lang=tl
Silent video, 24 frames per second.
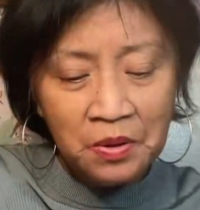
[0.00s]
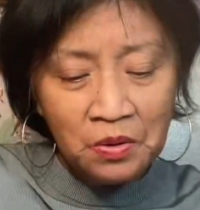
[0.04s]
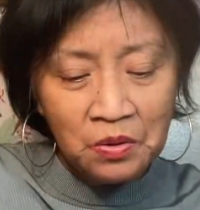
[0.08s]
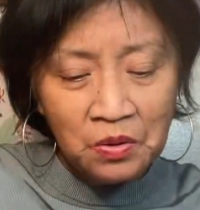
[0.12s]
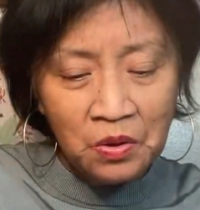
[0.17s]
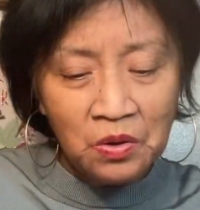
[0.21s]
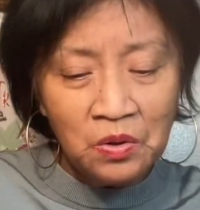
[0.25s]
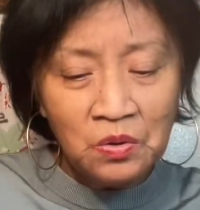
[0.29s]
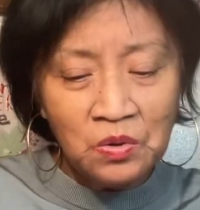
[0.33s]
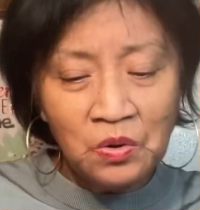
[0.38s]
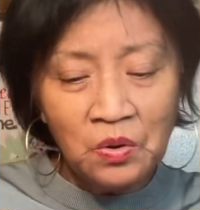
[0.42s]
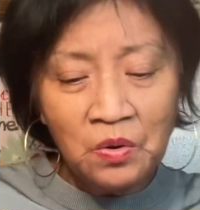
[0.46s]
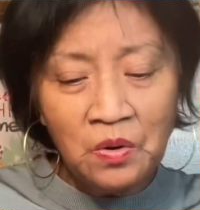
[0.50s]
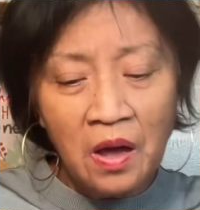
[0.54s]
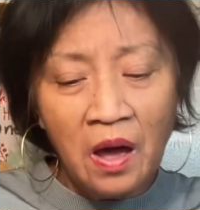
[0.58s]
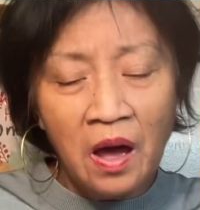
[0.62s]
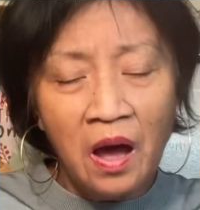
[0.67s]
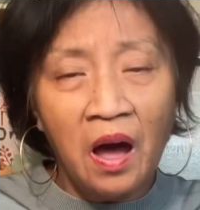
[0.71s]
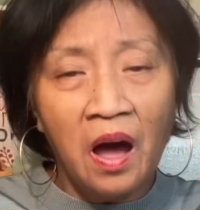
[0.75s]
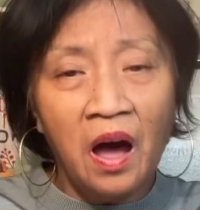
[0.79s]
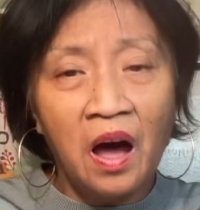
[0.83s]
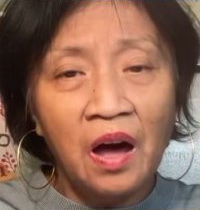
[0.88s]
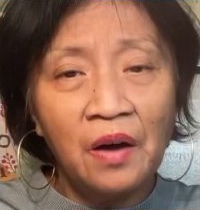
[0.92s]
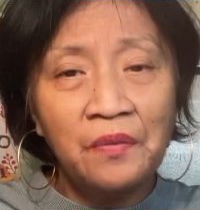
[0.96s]
ko, you don't
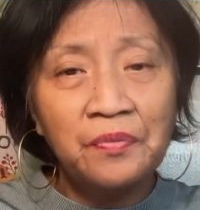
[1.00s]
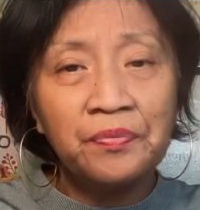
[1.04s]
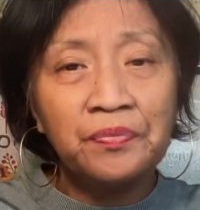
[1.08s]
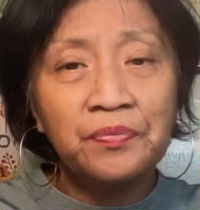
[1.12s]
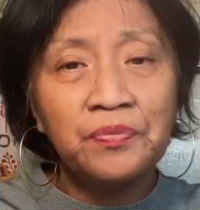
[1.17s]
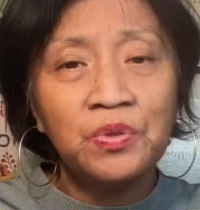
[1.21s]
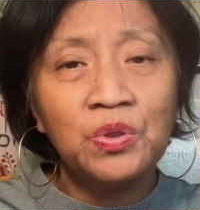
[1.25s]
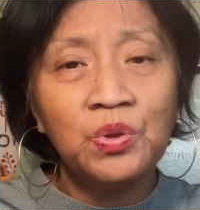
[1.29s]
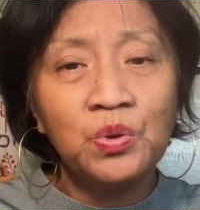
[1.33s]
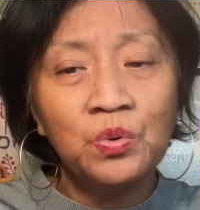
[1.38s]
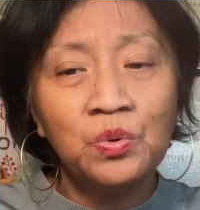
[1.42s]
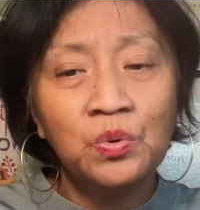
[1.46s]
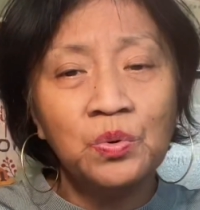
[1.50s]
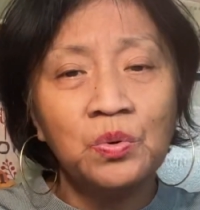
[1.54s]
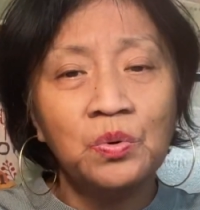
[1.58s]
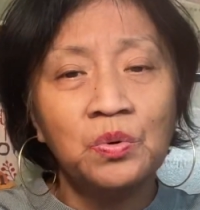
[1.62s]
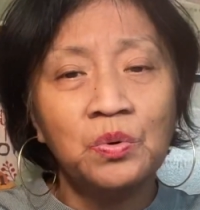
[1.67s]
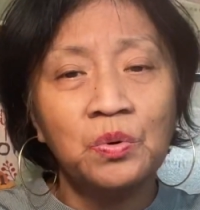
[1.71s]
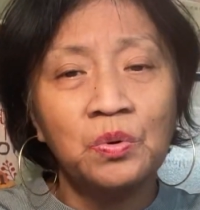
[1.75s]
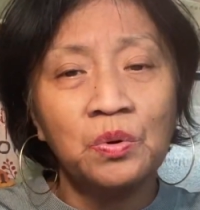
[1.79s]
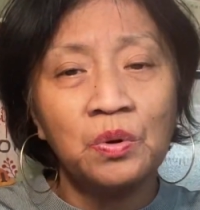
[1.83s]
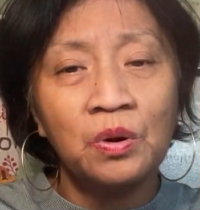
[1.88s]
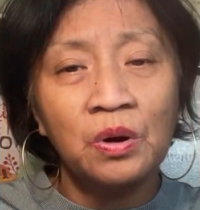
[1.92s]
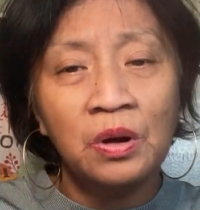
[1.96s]
have
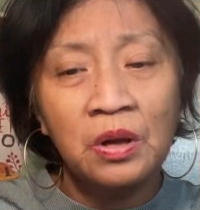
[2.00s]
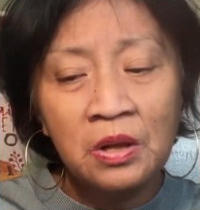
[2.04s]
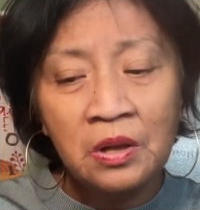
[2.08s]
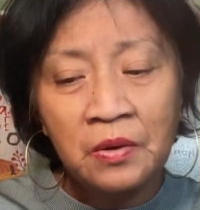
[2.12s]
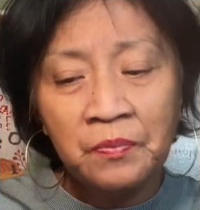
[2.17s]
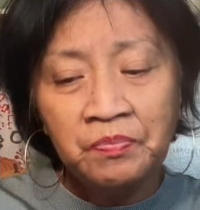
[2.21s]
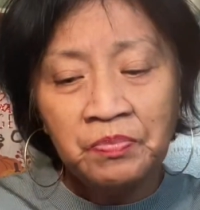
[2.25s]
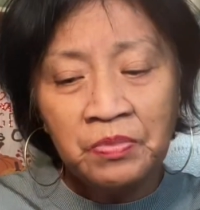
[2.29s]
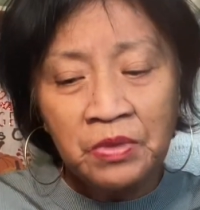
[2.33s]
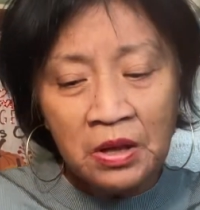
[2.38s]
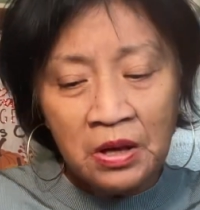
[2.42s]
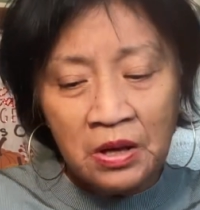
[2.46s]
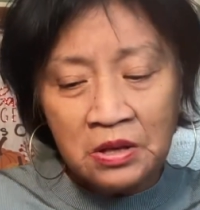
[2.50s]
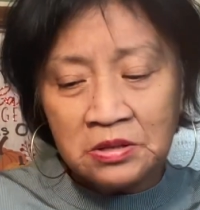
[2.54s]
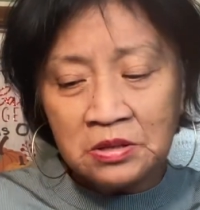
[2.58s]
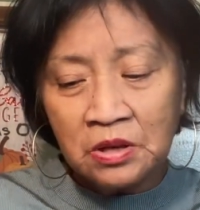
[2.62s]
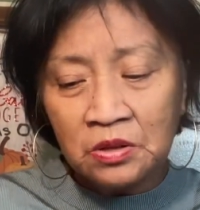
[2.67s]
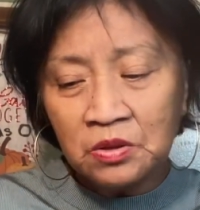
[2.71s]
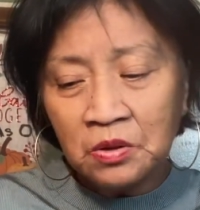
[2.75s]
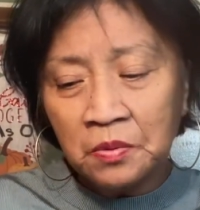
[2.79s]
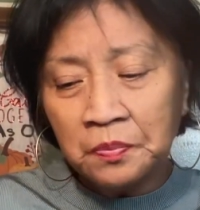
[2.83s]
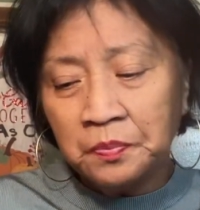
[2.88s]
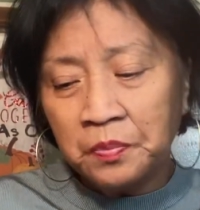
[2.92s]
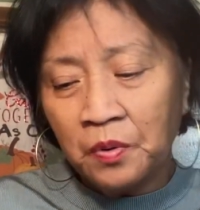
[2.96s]
to. So,
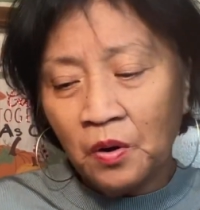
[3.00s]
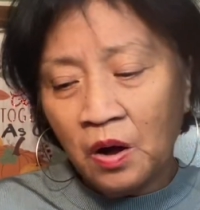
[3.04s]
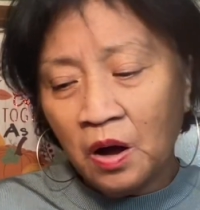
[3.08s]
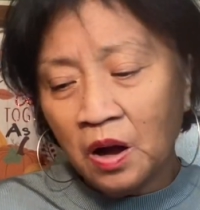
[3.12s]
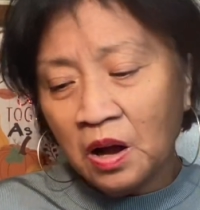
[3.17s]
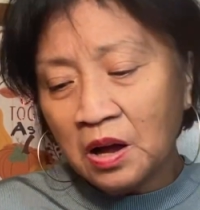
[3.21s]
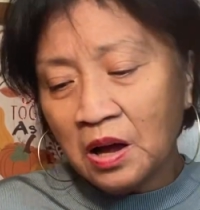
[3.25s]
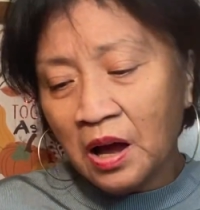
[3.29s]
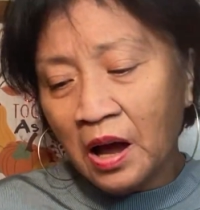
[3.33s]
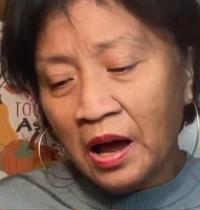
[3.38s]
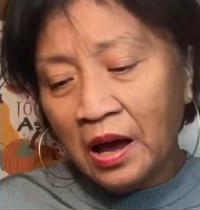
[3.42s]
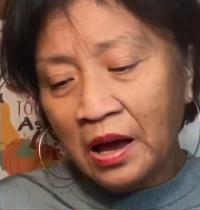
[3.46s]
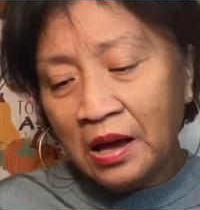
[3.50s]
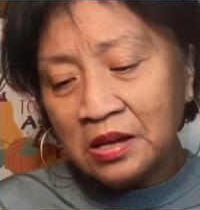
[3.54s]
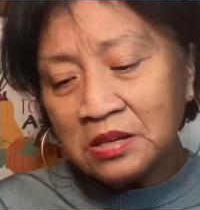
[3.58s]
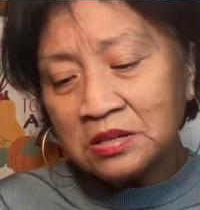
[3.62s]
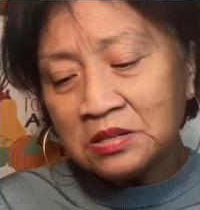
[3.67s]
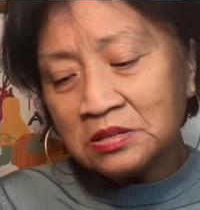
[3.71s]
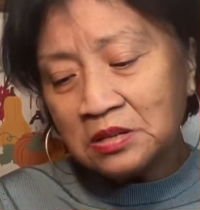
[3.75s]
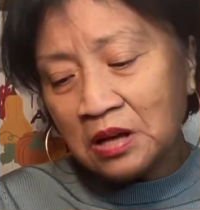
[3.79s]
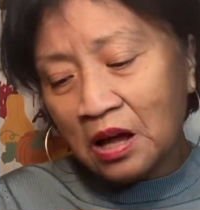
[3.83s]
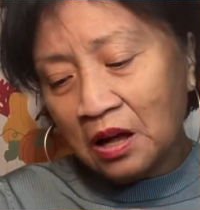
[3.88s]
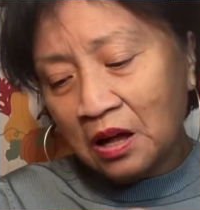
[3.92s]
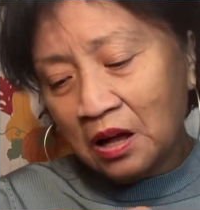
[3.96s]
ito po,
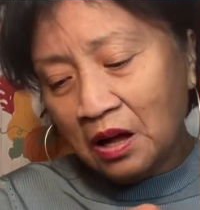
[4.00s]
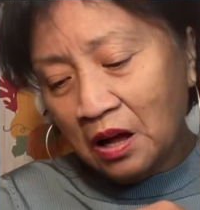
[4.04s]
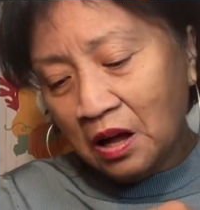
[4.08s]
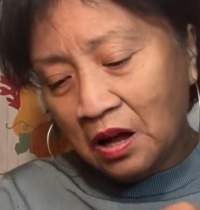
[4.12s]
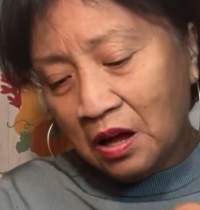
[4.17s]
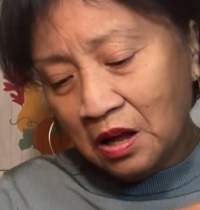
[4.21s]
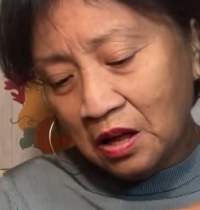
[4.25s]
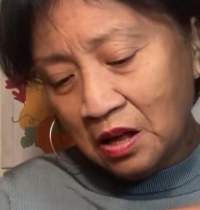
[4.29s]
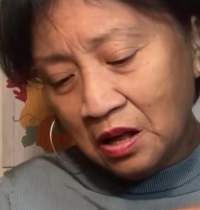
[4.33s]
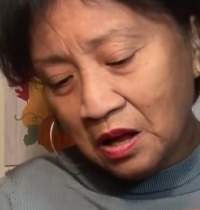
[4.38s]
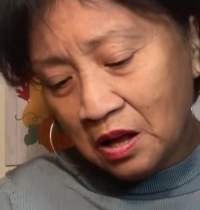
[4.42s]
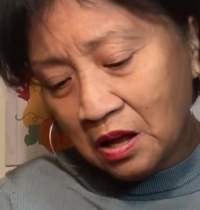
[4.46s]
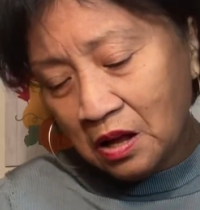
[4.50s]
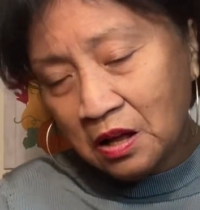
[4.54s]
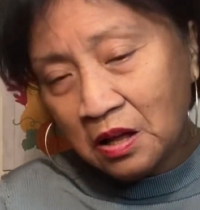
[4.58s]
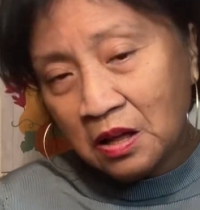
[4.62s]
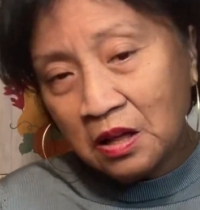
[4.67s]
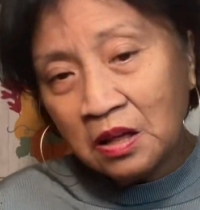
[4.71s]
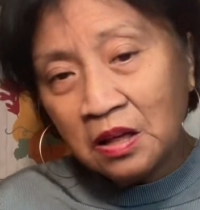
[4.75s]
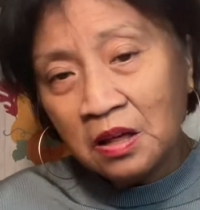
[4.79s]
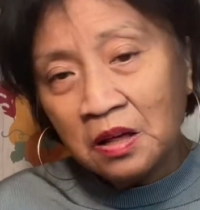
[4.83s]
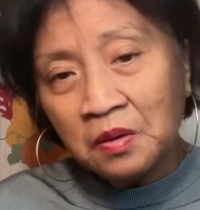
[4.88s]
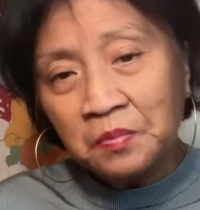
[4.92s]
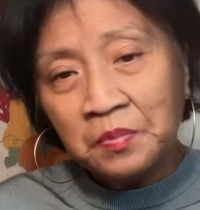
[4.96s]
guys, uh,
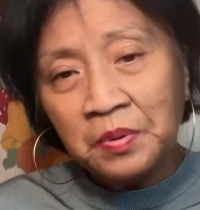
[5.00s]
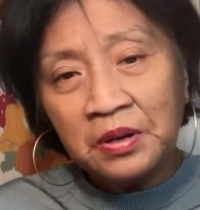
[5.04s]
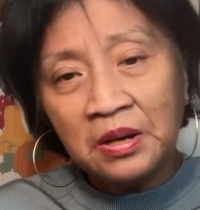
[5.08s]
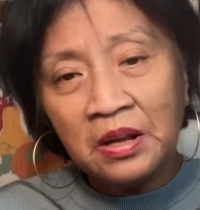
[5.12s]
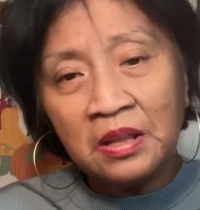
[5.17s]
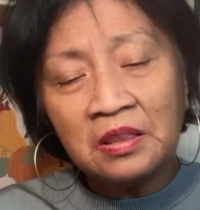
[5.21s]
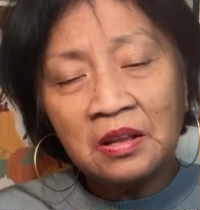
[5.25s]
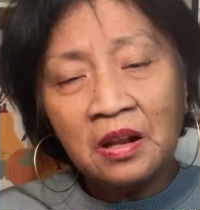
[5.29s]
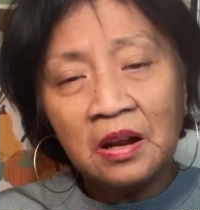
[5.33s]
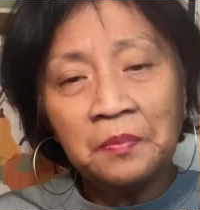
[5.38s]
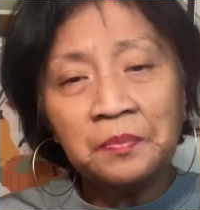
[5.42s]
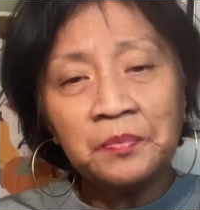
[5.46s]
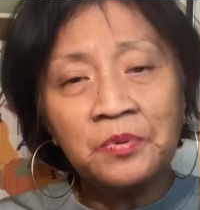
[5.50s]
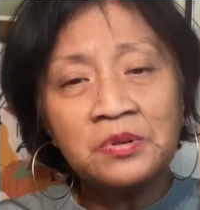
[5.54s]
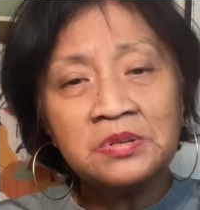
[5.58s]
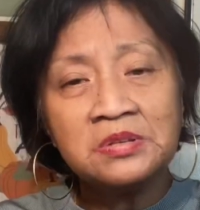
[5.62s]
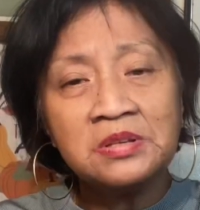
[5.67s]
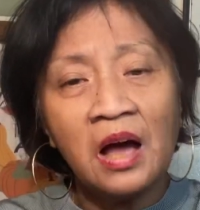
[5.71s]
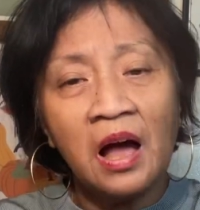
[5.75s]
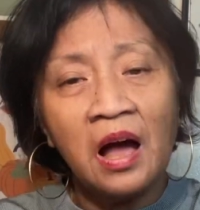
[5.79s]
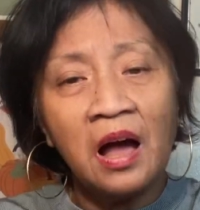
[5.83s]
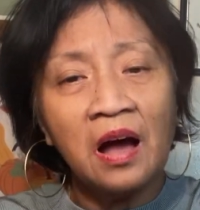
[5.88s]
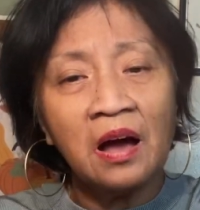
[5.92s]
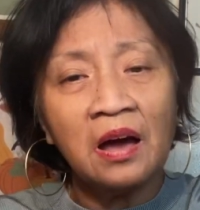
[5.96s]
pinadala po
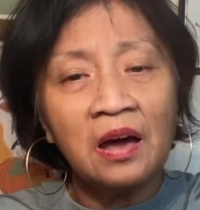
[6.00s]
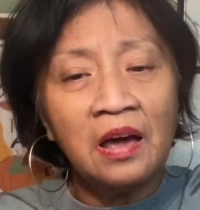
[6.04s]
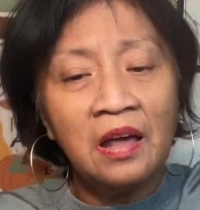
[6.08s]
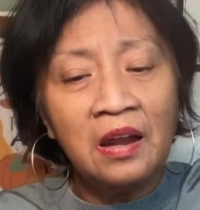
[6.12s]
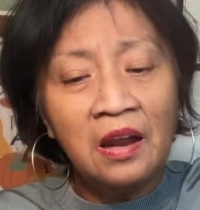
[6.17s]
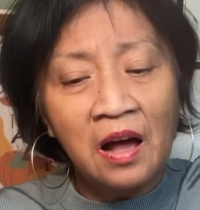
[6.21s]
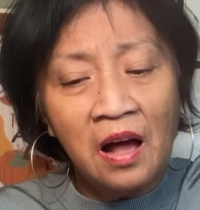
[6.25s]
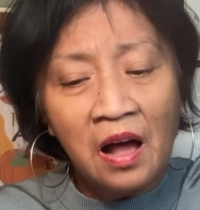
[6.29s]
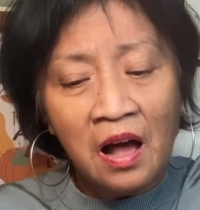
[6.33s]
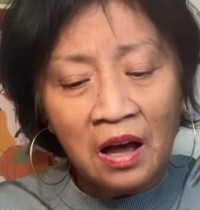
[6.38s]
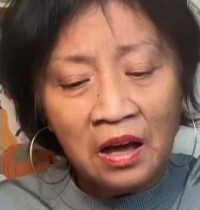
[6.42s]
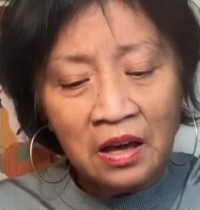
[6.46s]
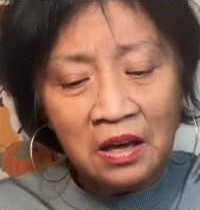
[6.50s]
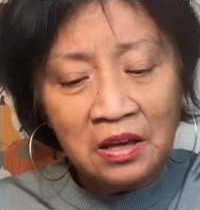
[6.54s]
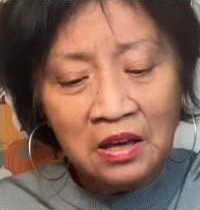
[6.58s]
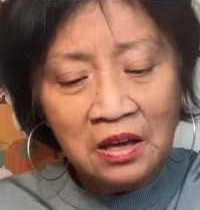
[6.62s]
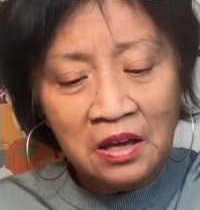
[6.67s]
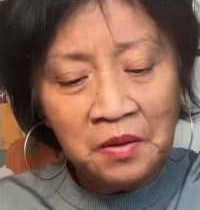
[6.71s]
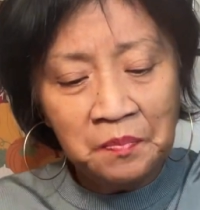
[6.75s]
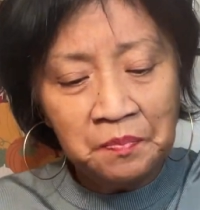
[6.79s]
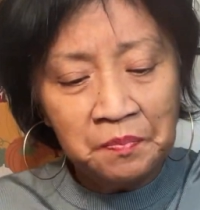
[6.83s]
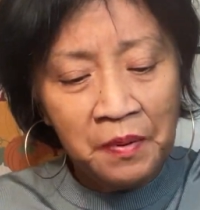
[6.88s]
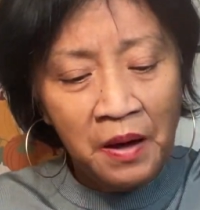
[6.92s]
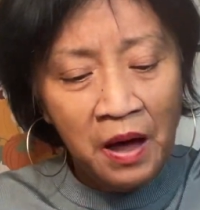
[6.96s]
sa akin ang aking
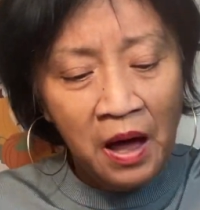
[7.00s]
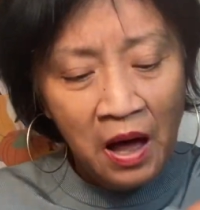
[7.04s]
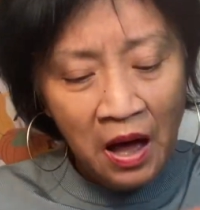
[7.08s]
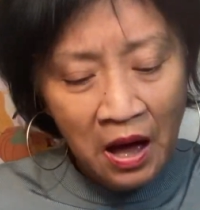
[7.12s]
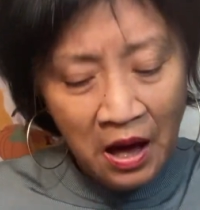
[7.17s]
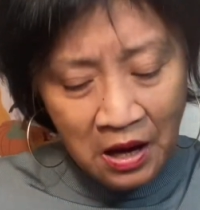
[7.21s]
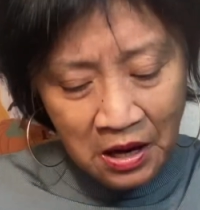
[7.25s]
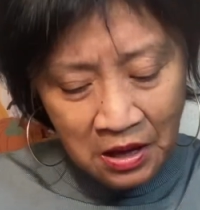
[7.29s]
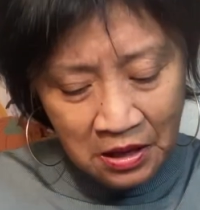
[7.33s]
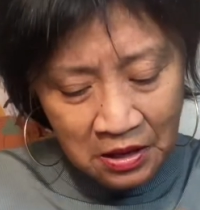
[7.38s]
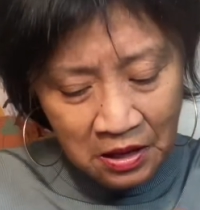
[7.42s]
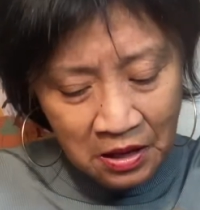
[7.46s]
hipan.